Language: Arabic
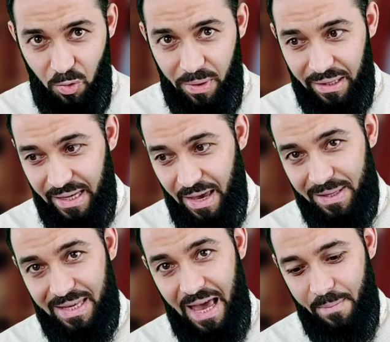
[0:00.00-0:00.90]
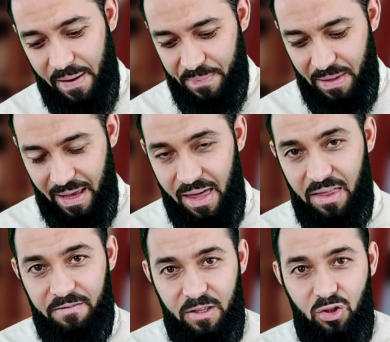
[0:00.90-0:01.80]
يوم القيامة أعمى
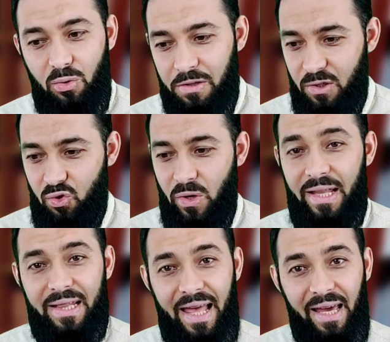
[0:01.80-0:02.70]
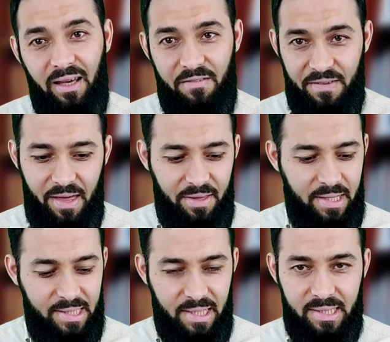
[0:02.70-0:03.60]
هذا الفيديو والفيديوهات اللاحقة في
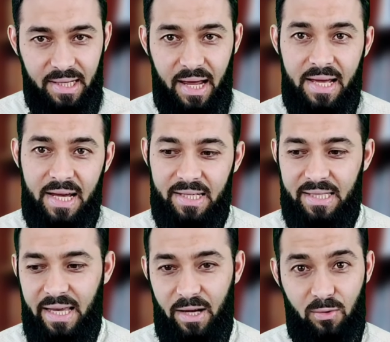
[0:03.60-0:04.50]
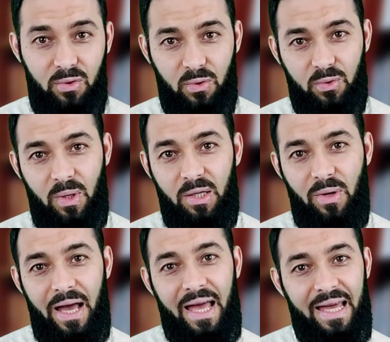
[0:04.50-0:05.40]
هذه السلسلة سيكون
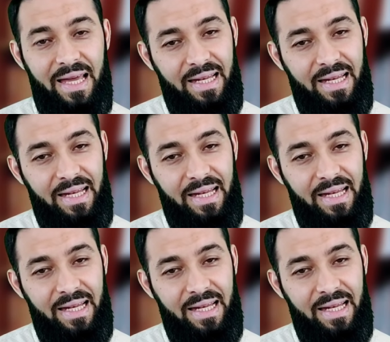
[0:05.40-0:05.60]
عنوانها